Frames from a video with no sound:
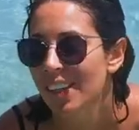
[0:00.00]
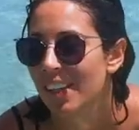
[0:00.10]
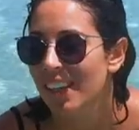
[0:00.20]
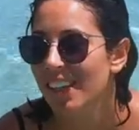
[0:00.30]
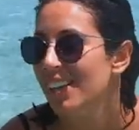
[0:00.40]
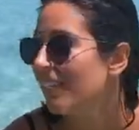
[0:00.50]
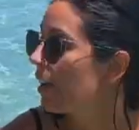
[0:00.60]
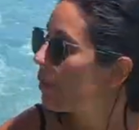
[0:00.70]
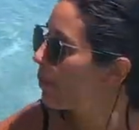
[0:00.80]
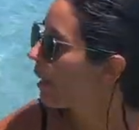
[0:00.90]
e
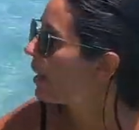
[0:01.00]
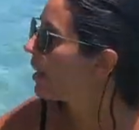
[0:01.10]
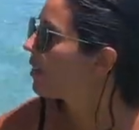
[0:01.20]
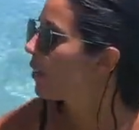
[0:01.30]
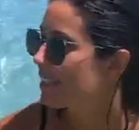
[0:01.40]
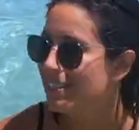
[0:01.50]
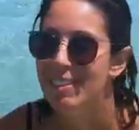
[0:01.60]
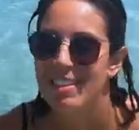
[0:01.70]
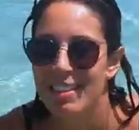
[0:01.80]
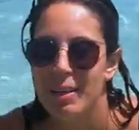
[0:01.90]
estar a praia quase
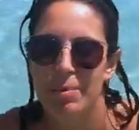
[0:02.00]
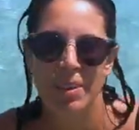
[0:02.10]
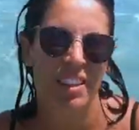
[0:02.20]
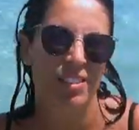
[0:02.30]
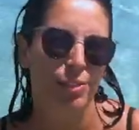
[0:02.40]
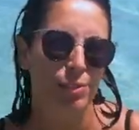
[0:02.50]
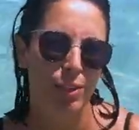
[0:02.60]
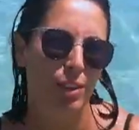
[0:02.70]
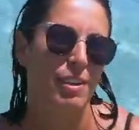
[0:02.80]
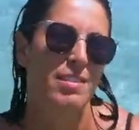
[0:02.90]
vazia, porque isto no
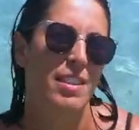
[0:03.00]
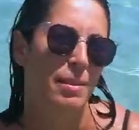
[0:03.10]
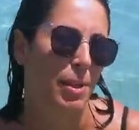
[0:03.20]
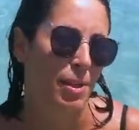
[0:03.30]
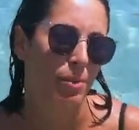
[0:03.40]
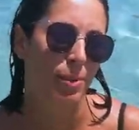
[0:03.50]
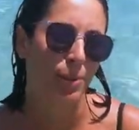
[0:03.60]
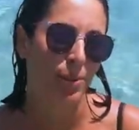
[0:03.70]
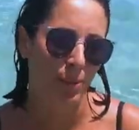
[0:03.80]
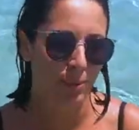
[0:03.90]
verão deve ser
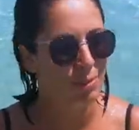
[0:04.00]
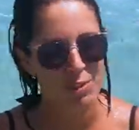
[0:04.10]
mesmo.